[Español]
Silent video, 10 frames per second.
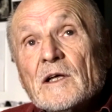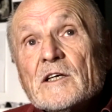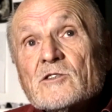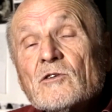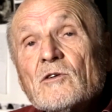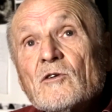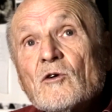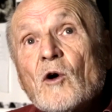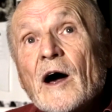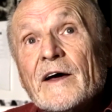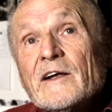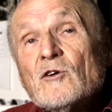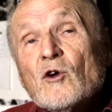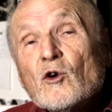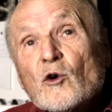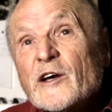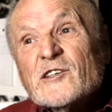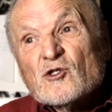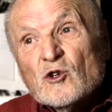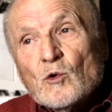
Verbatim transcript: Eso no, no lo he hecho